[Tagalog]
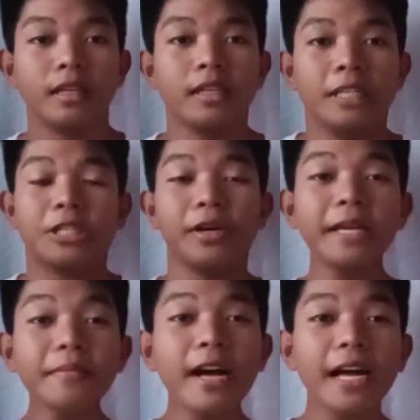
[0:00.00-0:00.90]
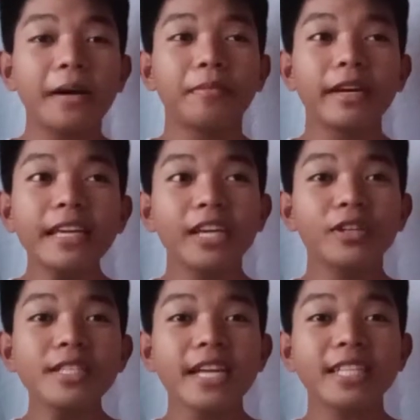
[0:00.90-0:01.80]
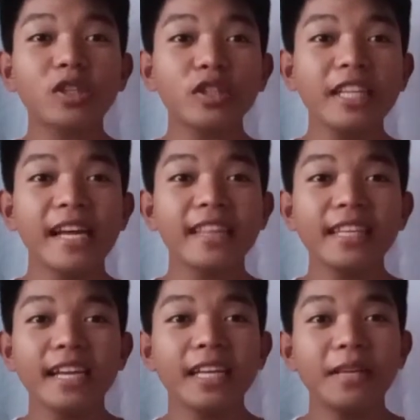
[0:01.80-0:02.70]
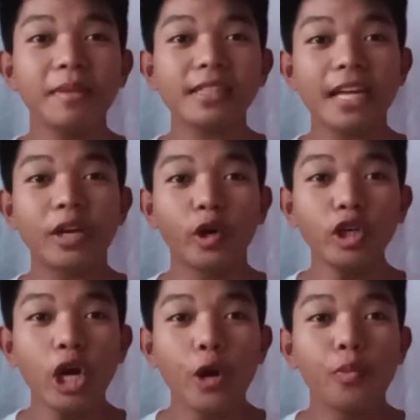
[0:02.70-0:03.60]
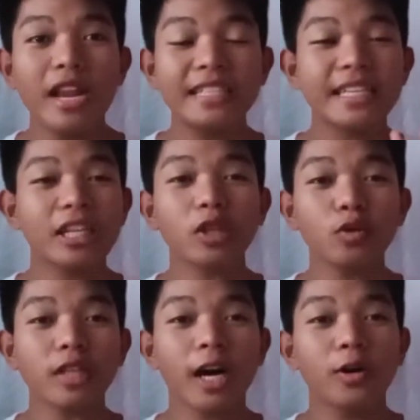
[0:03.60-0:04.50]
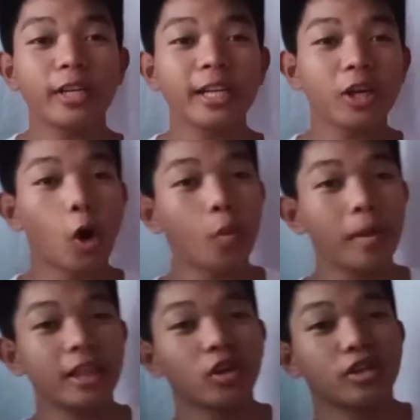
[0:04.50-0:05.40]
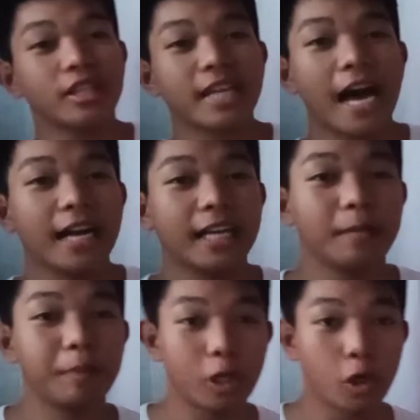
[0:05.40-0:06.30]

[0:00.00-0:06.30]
So ayan mga kaambay, ngayon sasagutin natin ang limang tanong mula sa tatlong tao na nag-comment doon sa aking pinost